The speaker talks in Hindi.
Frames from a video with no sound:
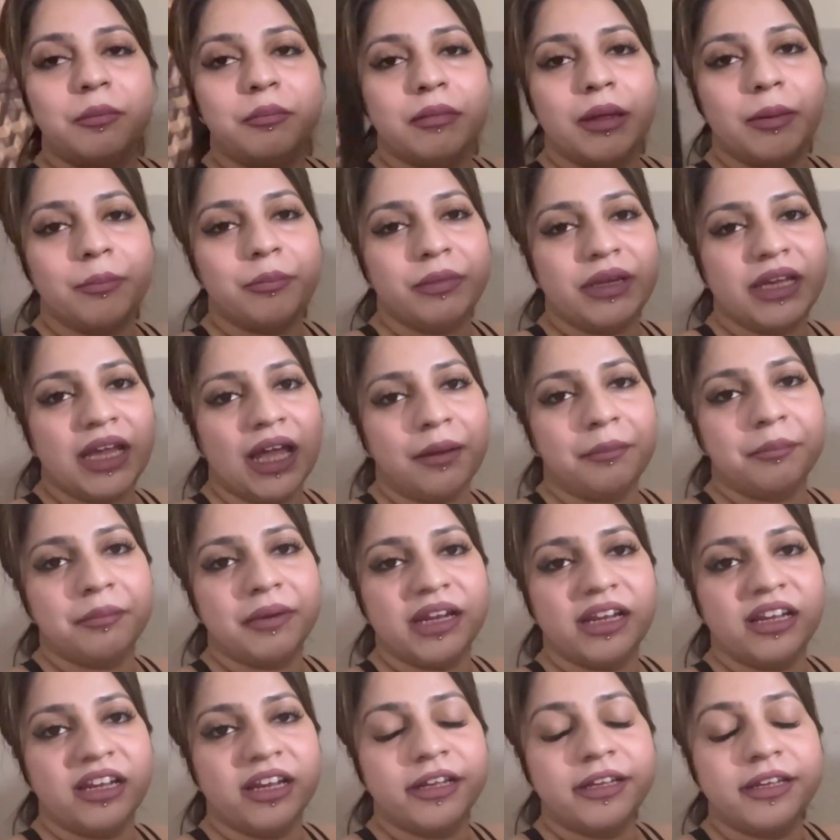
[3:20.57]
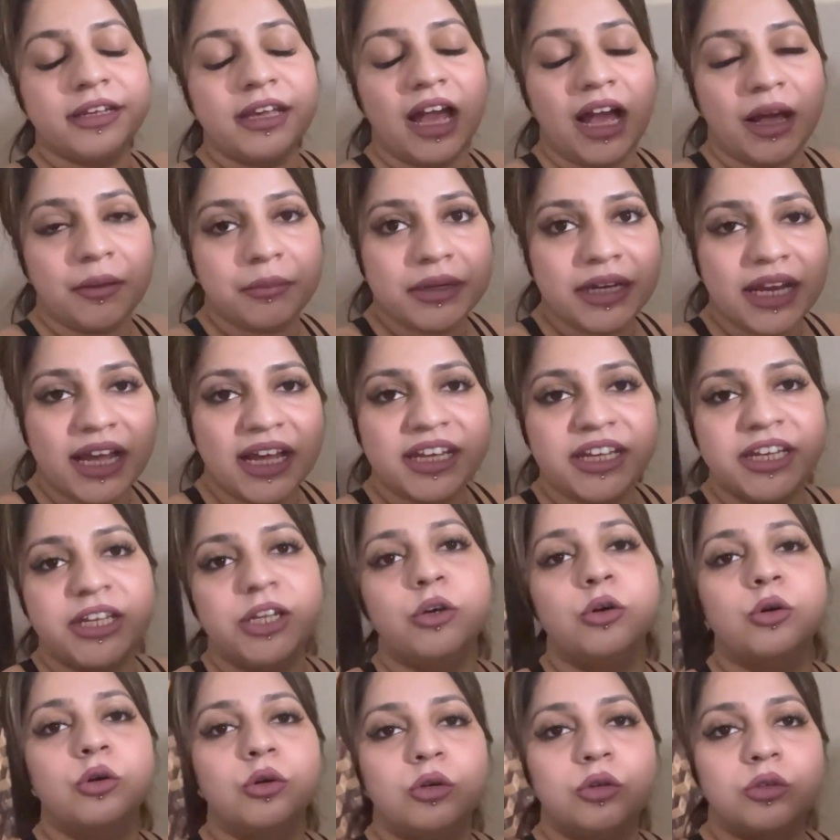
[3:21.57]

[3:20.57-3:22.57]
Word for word: मम्मी आप मेरे लिए क्या बना रही हो